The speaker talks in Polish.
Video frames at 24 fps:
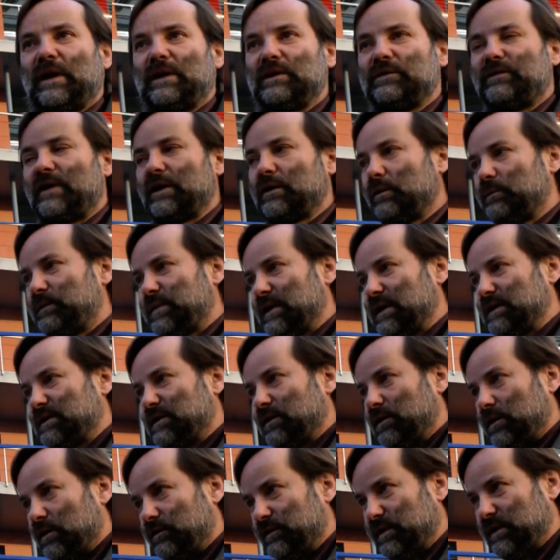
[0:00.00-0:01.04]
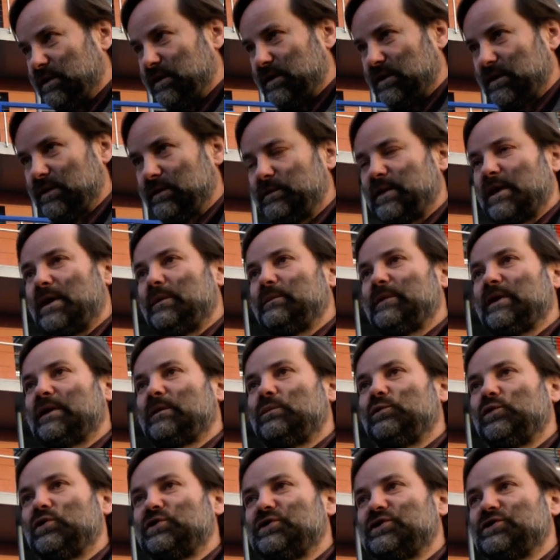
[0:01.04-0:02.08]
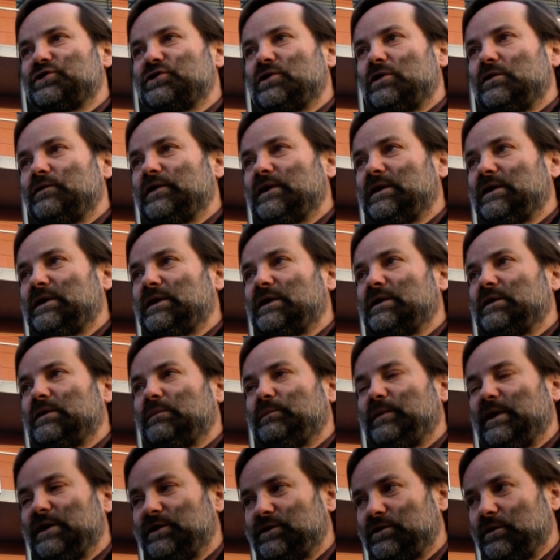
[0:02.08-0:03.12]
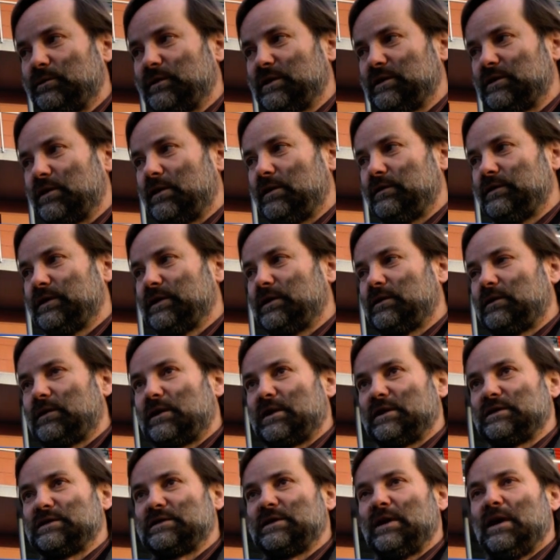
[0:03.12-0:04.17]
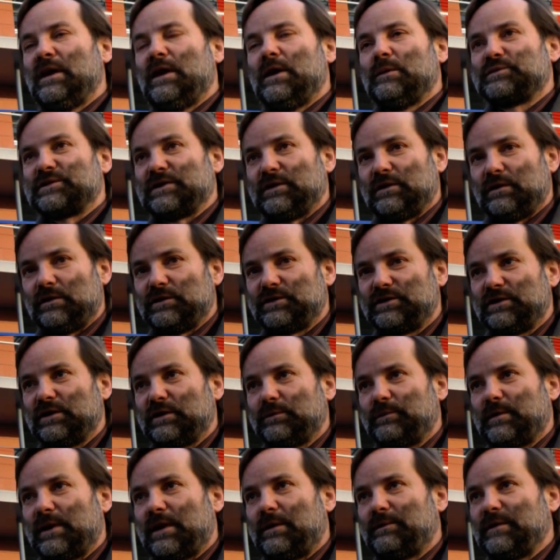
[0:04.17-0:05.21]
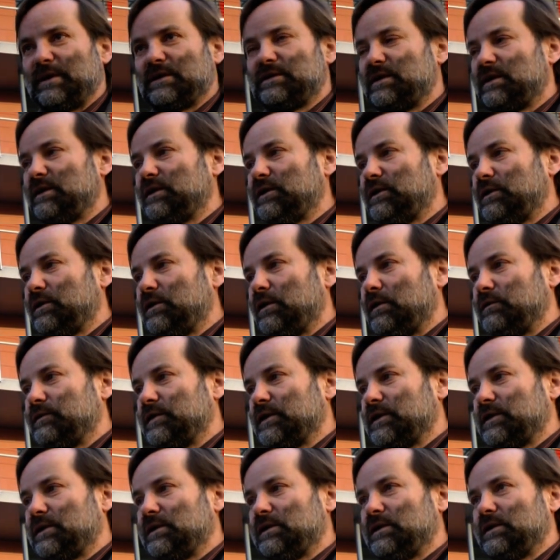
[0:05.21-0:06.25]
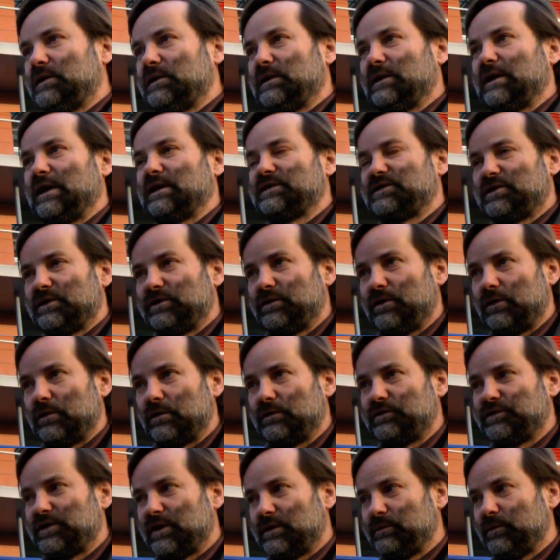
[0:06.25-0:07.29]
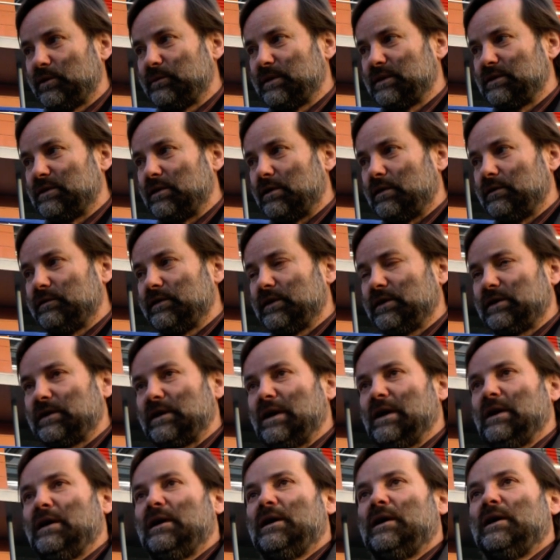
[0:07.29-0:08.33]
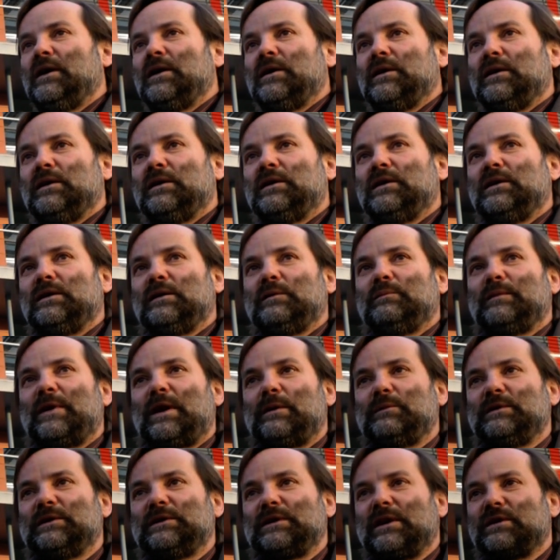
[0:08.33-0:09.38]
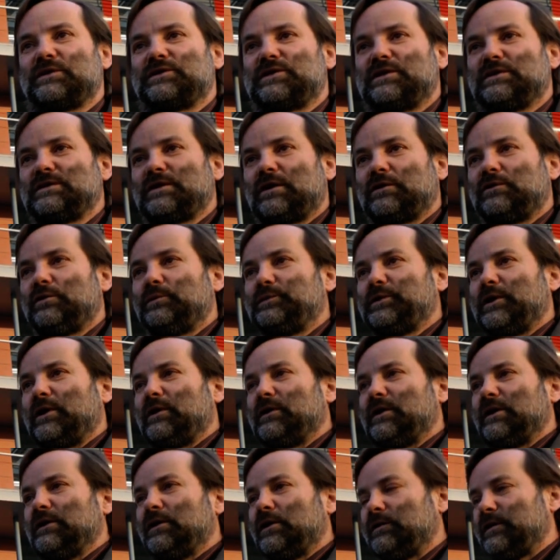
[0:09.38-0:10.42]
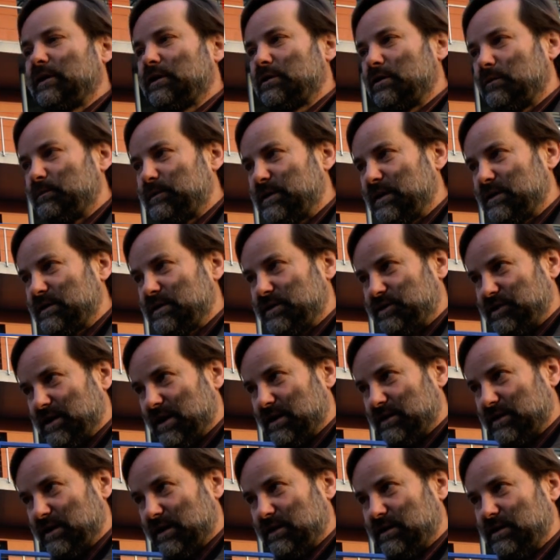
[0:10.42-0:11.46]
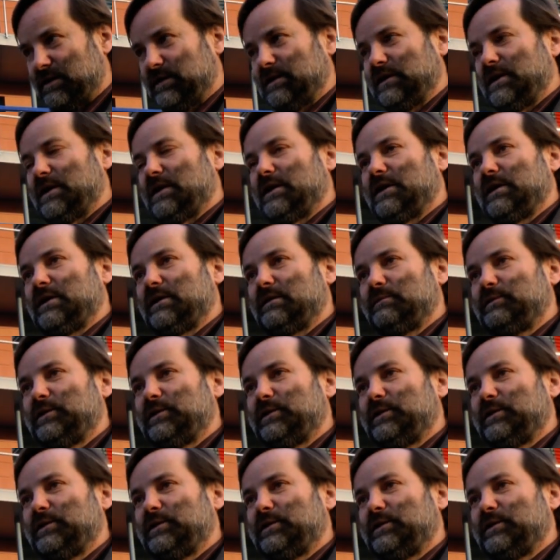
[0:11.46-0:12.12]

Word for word: dwa komplety nowych bramek młodzieżowych pięciometrowych metrowych oraz przenośnych bramek treningowych e, dla seniorów siedmiometrowych. Mamy także zakupione nowe komplety siatek dla